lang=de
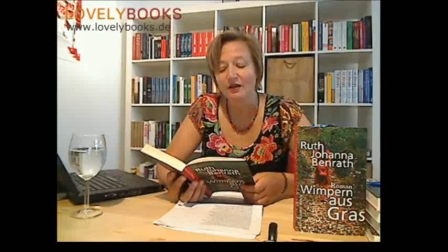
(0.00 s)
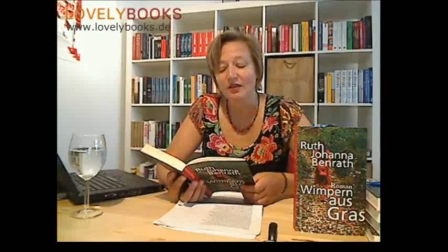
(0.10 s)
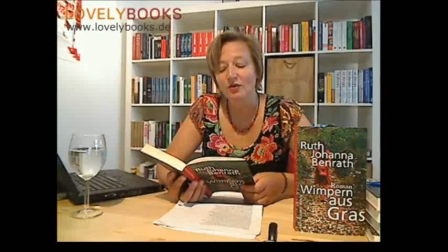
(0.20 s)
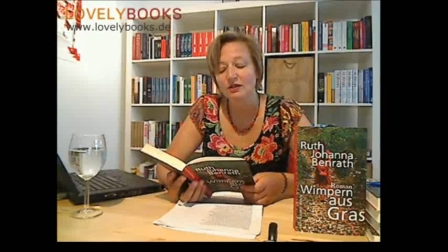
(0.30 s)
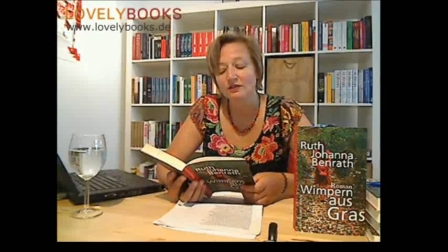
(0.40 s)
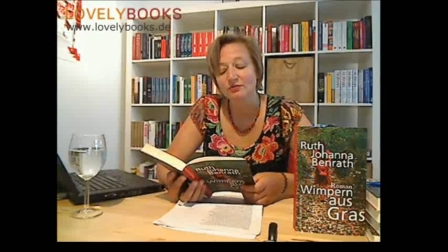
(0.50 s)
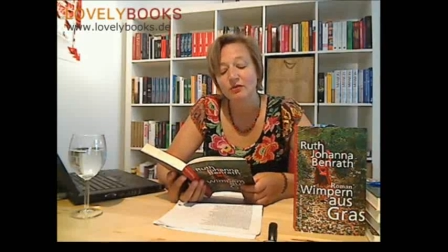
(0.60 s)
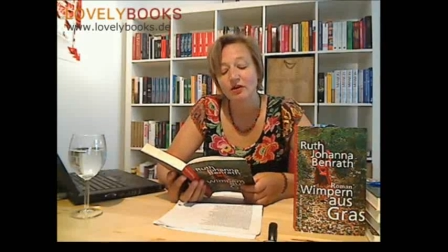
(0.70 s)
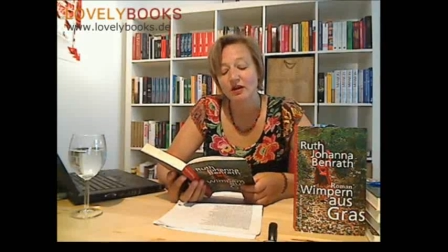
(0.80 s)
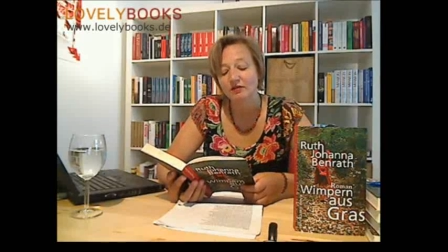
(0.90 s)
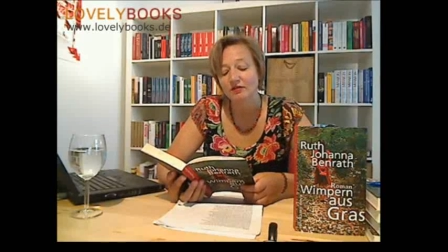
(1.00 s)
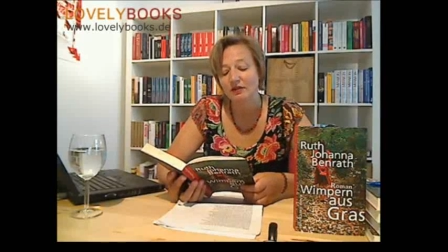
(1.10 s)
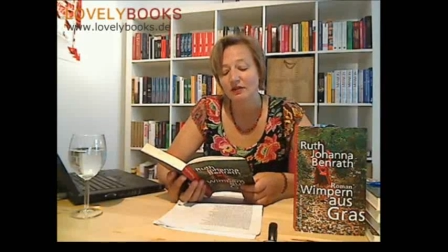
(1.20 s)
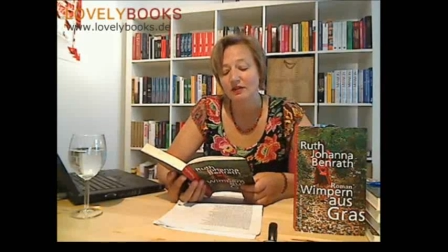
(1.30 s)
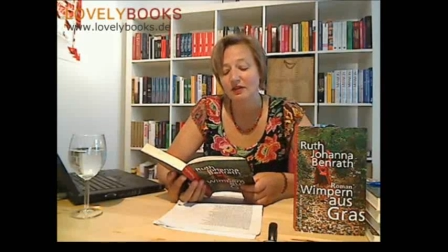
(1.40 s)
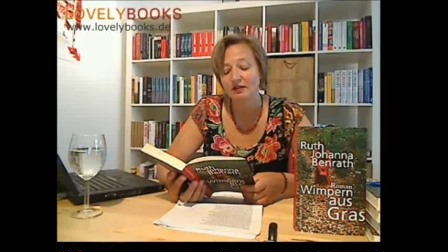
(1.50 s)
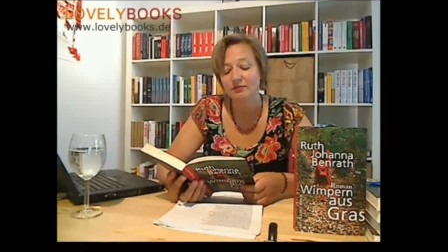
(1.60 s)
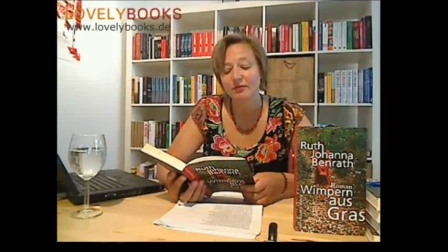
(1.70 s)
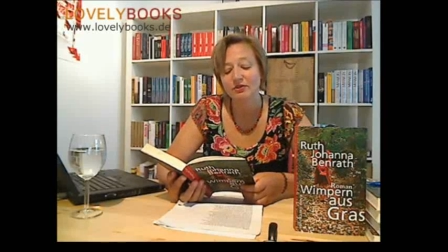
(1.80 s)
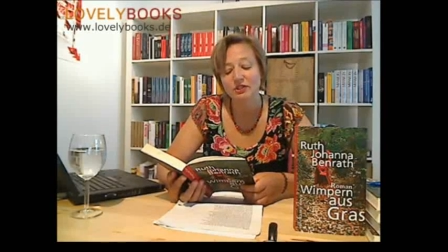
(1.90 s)
Thou art more lovely
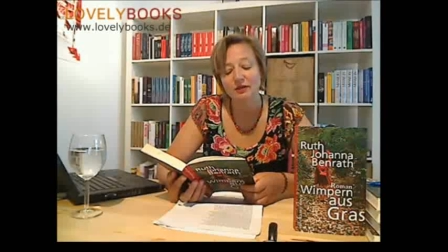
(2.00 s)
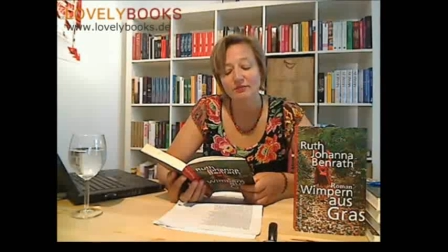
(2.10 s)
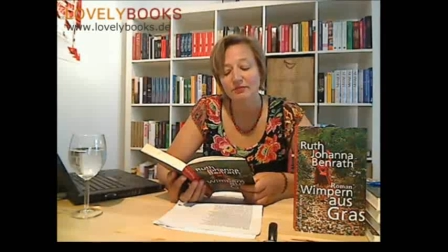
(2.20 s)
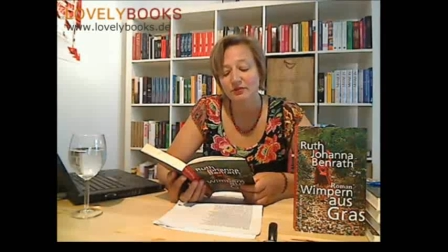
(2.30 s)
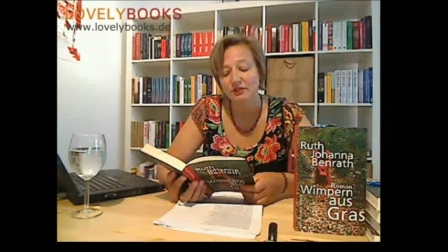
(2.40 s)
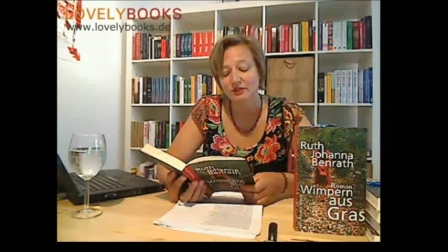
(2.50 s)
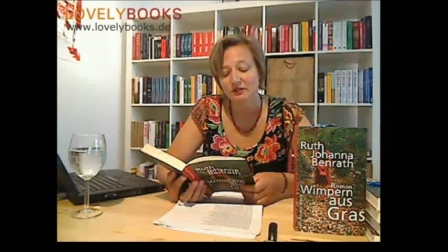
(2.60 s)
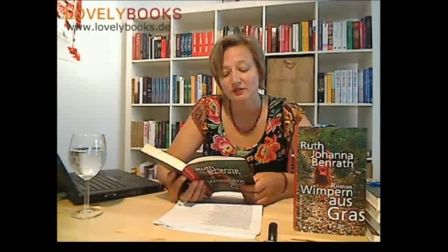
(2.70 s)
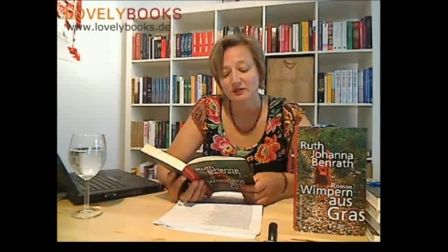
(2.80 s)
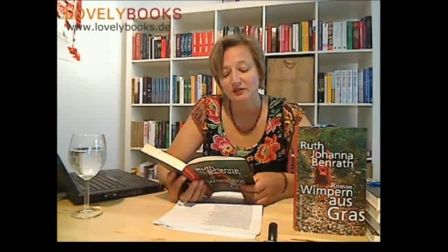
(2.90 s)
and more temperate.